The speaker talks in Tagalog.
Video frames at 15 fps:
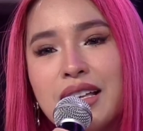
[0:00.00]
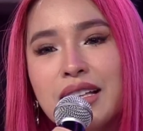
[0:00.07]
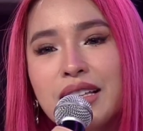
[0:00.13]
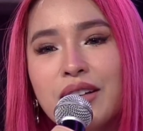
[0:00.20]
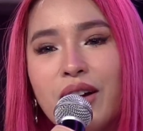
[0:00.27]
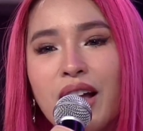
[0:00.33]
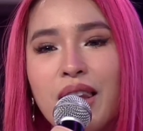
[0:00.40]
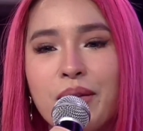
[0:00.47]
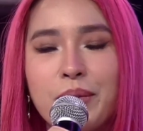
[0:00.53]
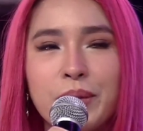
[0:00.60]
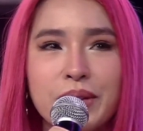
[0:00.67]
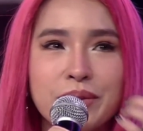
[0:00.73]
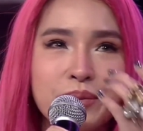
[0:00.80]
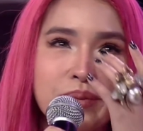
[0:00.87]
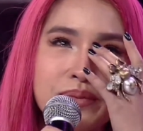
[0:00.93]
yung alam
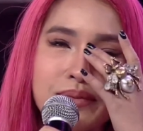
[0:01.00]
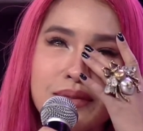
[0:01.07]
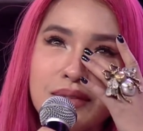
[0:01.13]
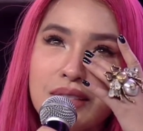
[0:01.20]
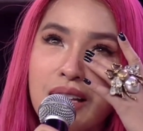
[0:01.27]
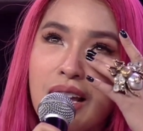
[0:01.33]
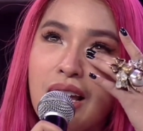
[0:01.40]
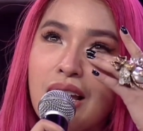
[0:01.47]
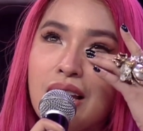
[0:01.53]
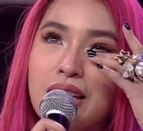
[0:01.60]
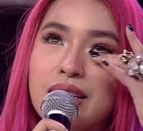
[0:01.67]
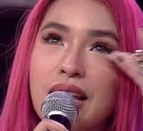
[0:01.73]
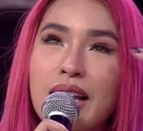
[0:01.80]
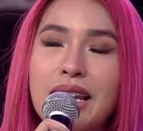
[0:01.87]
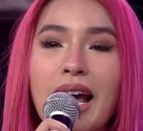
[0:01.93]

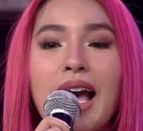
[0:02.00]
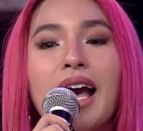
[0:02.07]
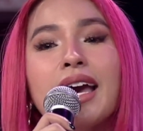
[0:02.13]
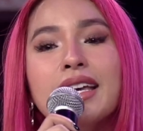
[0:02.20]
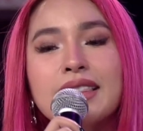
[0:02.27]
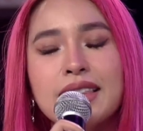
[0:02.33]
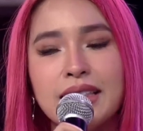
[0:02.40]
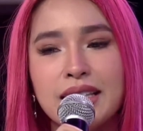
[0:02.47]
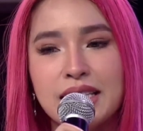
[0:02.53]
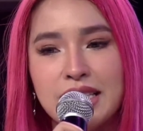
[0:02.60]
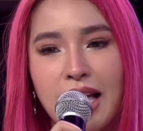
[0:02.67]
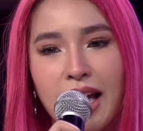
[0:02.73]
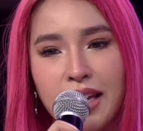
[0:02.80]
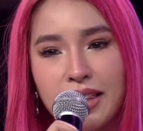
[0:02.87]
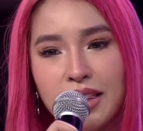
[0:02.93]
na nakakaintindi
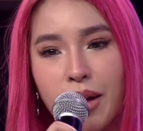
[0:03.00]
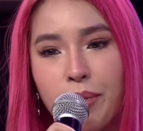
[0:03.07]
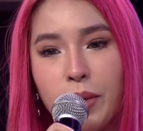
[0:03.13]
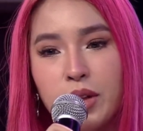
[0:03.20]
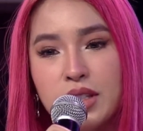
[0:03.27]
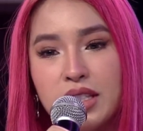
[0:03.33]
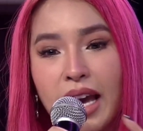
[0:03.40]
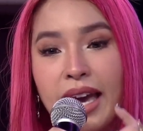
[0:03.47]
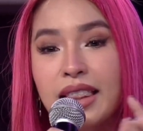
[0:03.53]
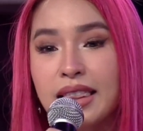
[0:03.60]
sa akin. Tapos kahit